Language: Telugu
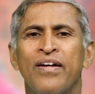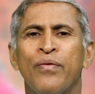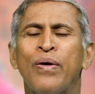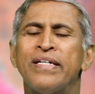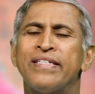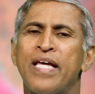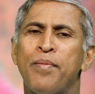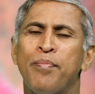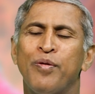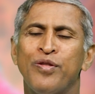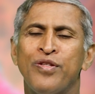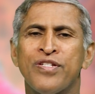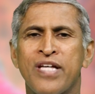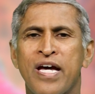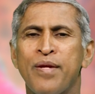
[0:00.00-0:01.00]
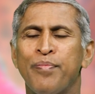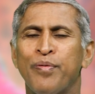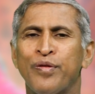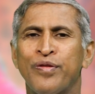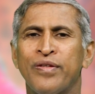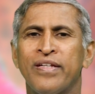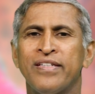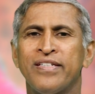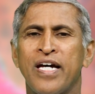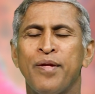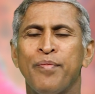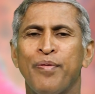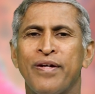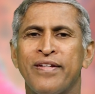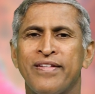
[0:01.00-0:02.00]
వయసు అయిపోతుంది చనిపోతుంది
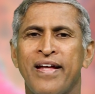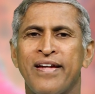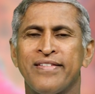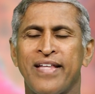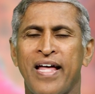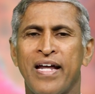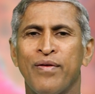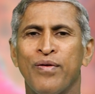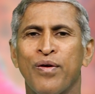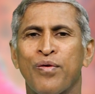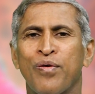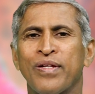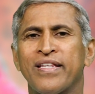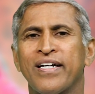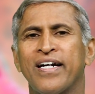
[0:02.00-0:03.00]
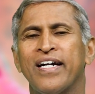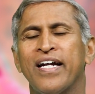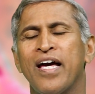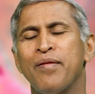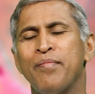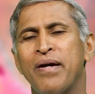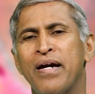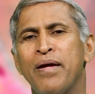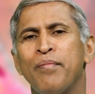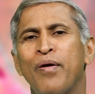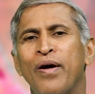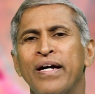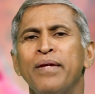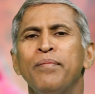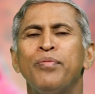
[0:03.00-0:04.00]
చనిపోయిన దాని స్థానంలో కొత్త కణాలు మళ్ళీ
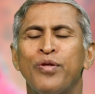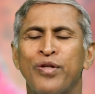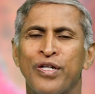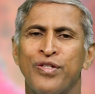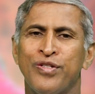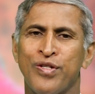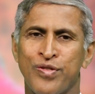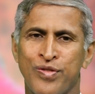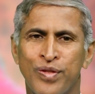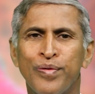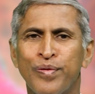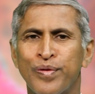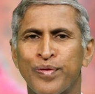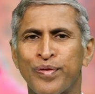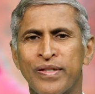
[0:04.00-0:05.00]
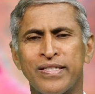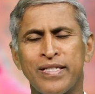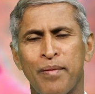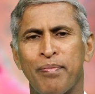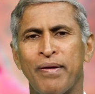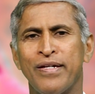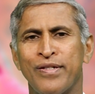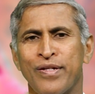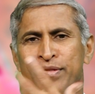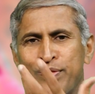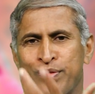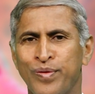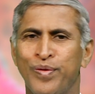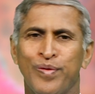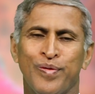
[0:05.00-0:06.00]
బాడీ పుట్టిచ్చేస్తూ ఉంటుంది సప్లై
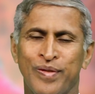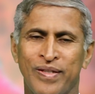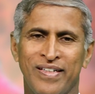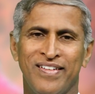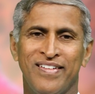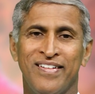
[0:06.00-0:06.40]
చేస్తూ ఉంటుంది